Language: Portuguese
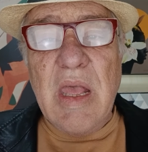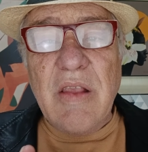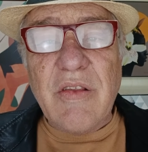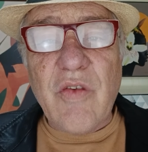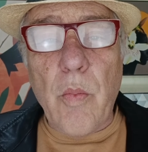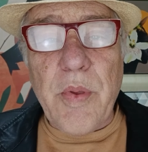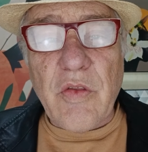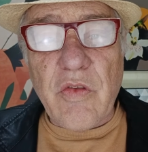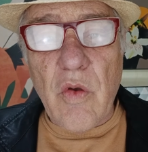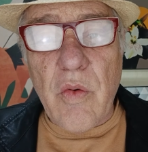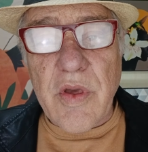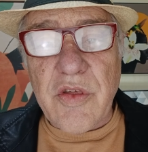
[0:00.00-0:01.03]
São
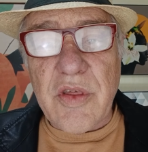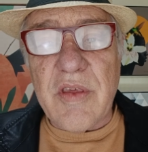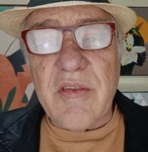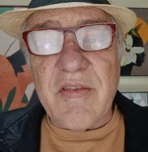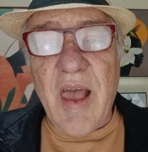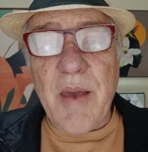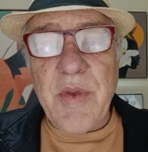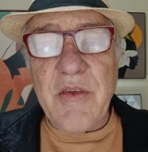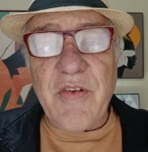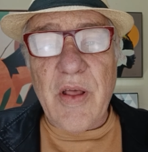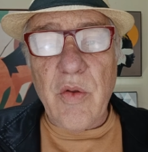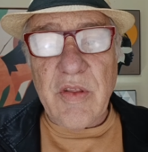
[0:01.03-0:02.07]
pessoas que sabem
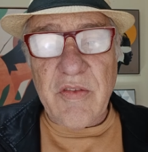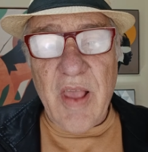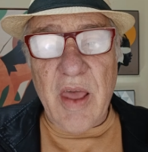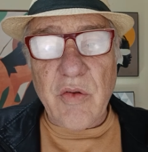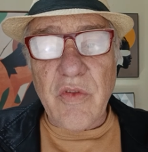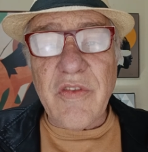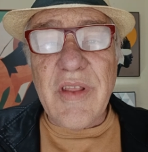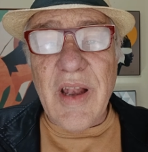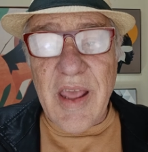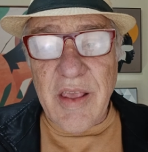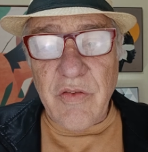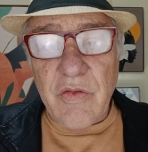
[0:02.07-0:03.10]
valorizar o
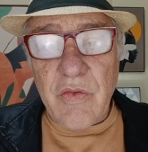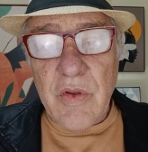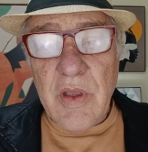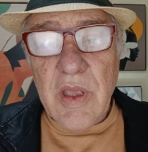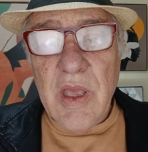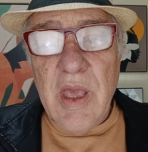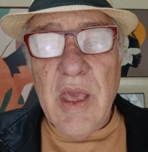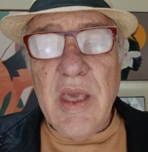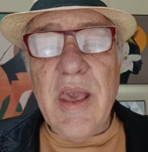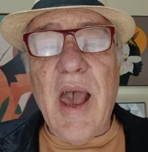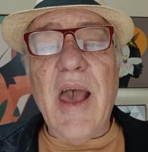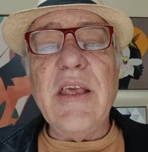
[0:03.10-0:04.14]
silêncio
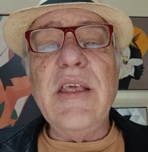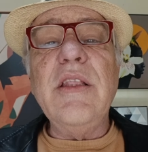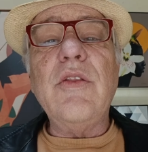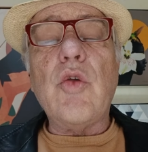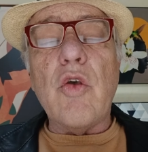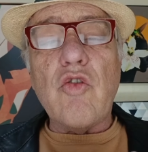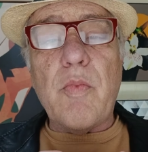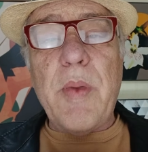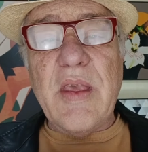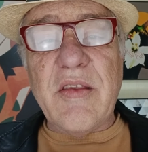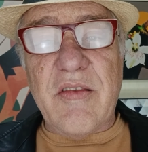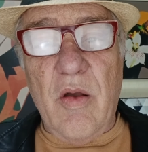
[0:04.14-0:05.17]
e a
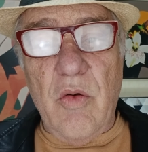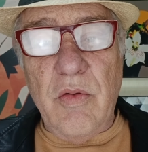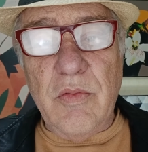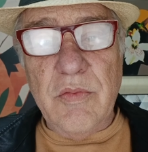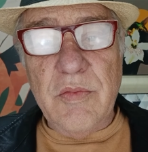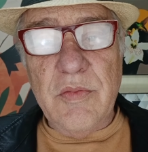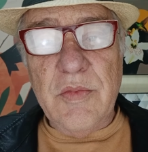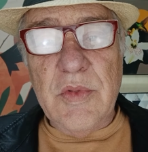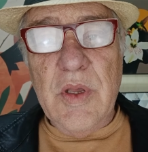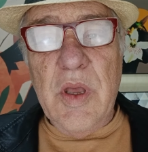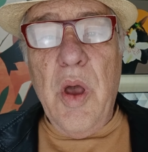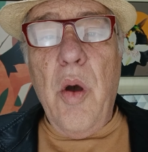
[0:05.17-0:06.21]
introspecção.
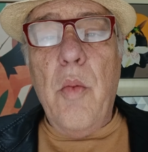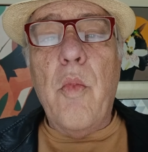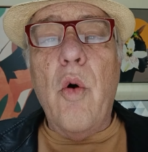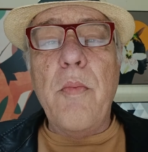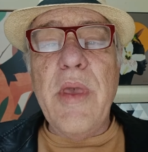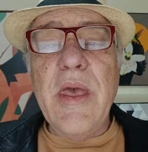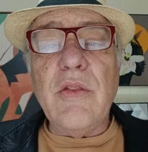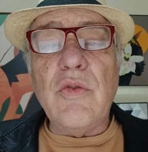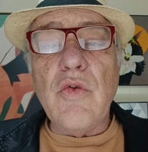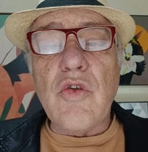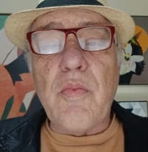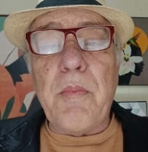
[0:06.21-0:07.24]

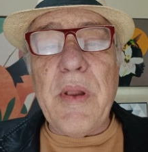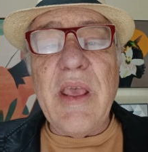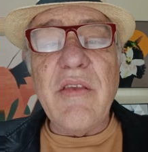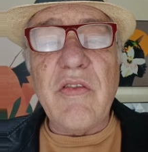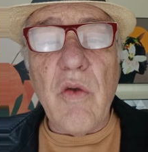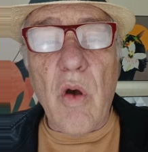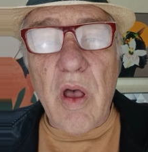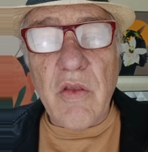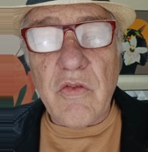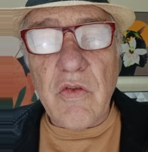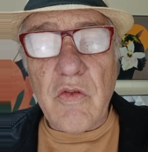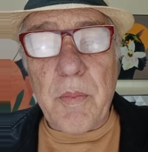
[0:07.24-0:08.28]
Momentos
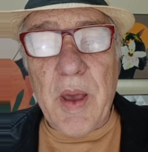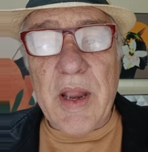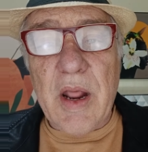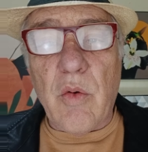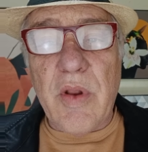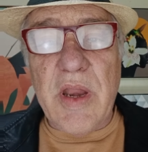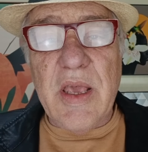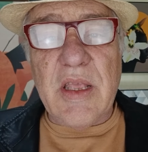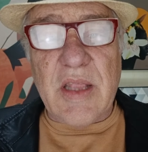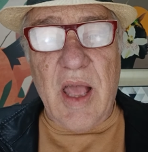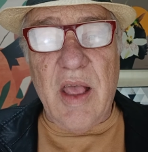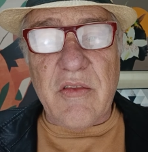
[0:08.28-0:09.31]
preciosos para
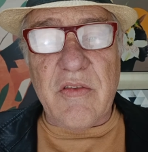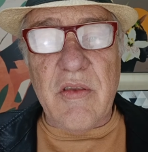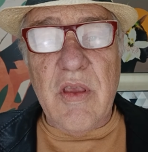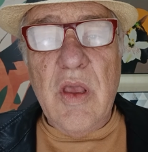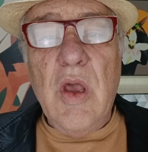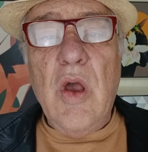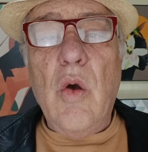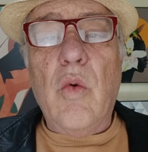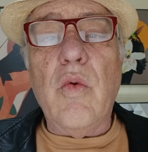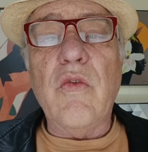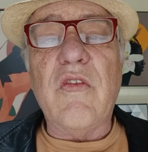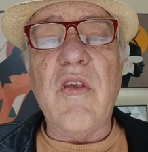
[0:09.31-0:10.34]
conectar-se
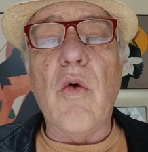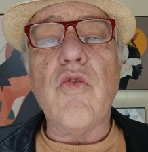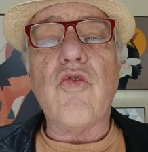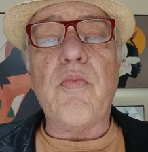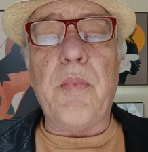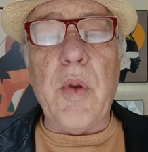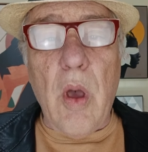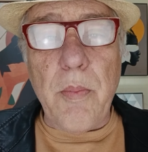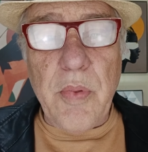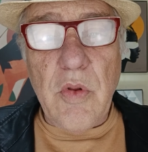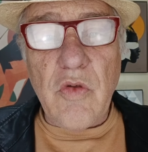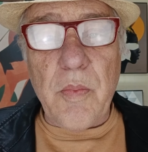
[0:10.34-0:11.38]
com seus
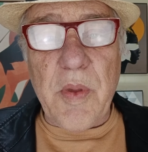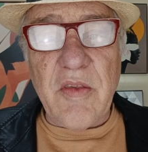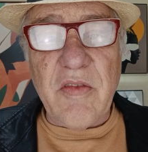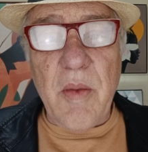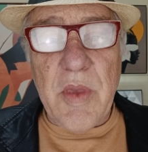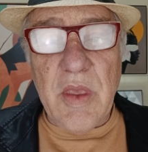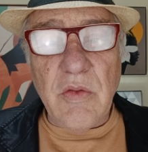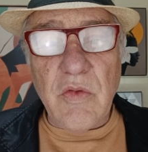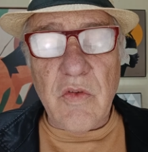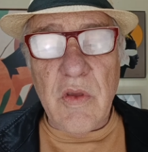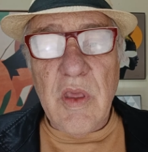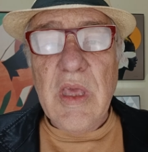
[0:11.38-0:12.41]
próprios
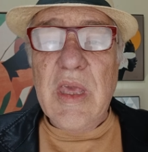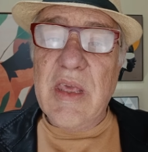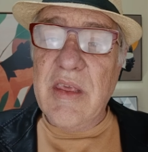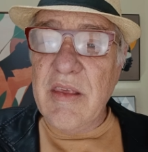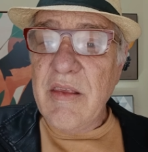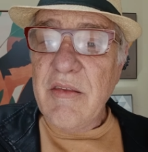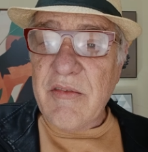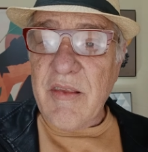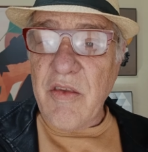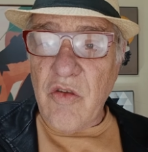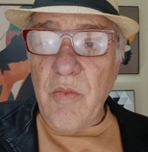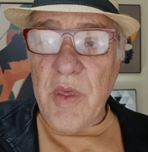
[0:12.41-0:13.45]
pensamentos e
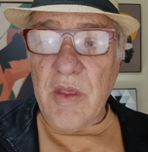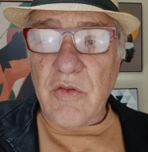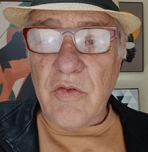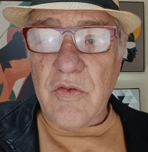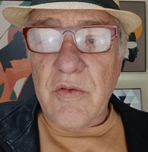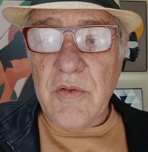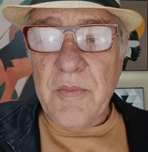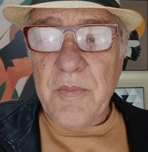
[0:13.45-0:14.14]
sentimentos.